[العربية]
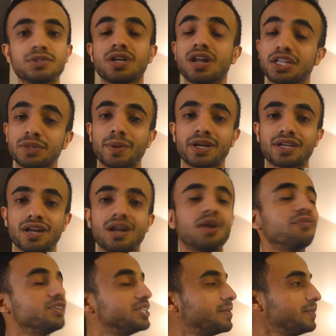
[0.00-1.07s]
شاء الله تبارك
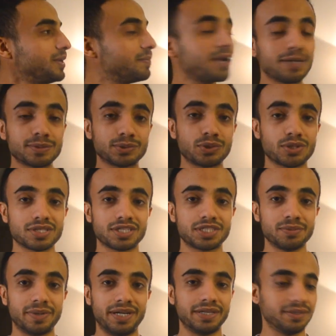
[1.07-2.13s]
الله في جميع برامج التواصل
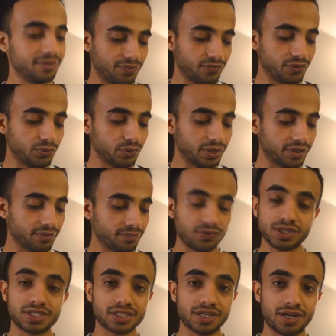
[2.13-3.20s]
الاجتماعي، في تويتر، في
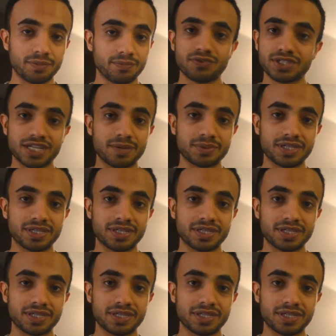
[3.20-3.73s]
الانستغرام، في سناب